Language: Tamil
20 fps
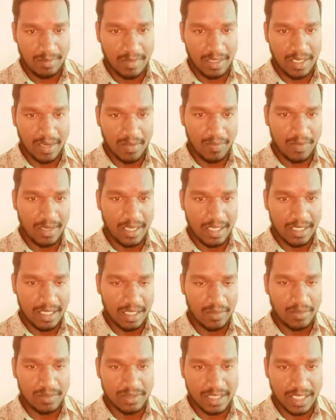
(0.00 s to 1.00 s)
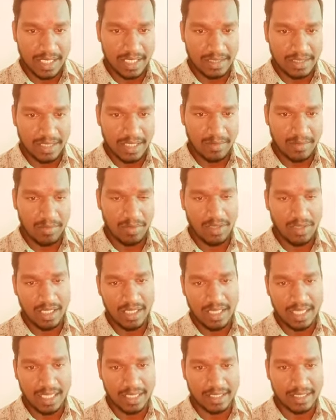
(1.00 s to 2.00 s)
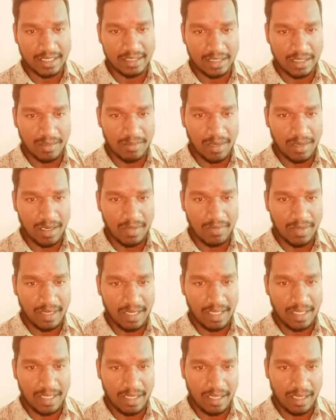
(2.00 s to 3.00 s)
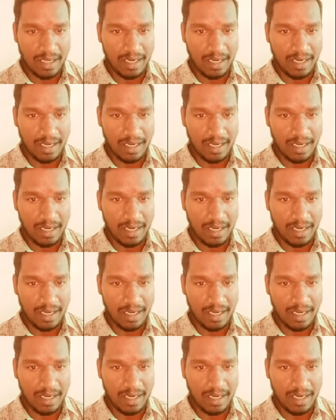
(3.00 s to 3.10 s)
பெரியவங்க ஏதாவது ஒரு செயல் செய்யும்போது இது அரக்கத்தனமான வேலை